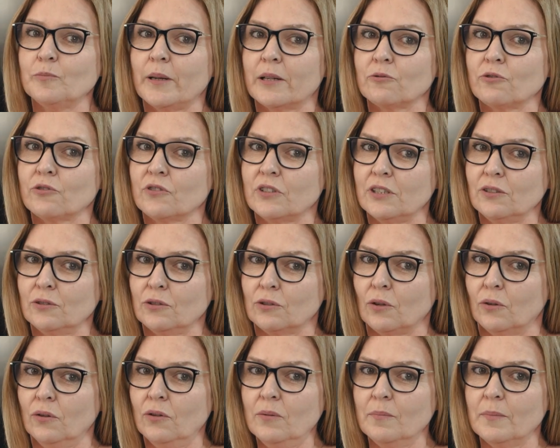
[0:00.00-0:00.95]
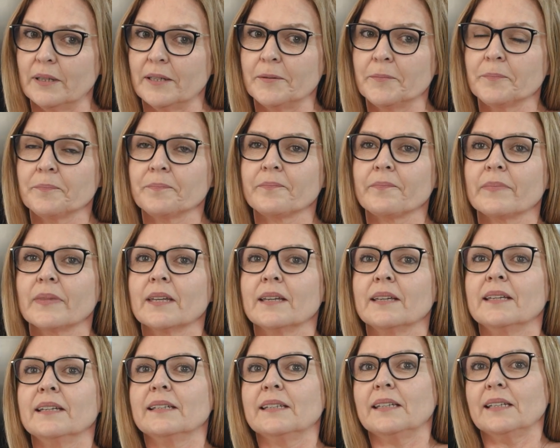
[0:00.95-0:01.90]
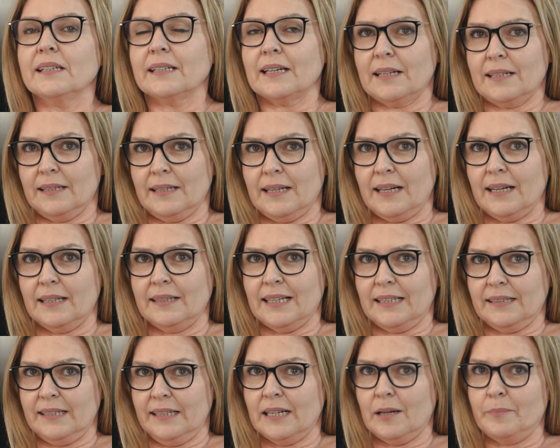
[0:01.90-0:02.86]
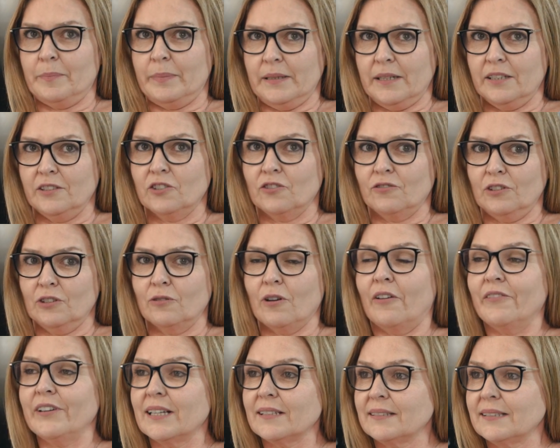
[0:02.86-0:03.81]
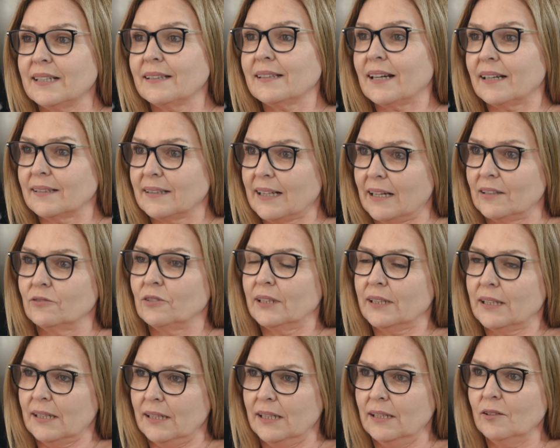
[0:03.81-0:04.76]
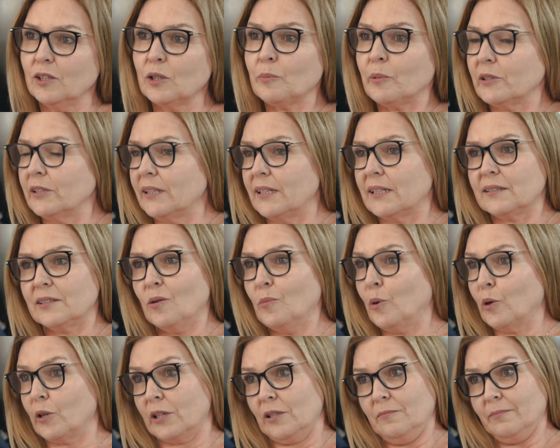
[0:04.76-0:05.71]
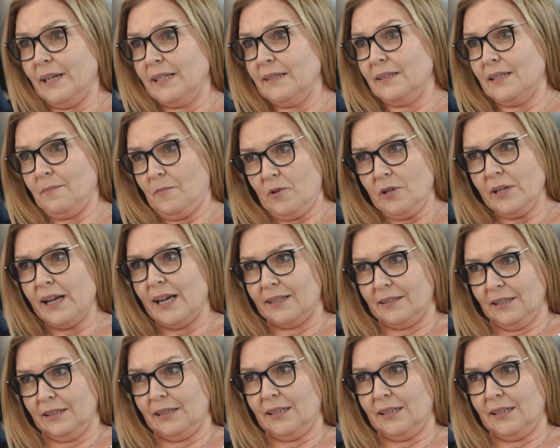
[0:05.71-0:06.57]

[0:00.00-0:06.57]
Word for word: para um sintoma que na, na, na, terapia individual ia ser tratado aquilo, que poderia ser um pouquinho mais demorado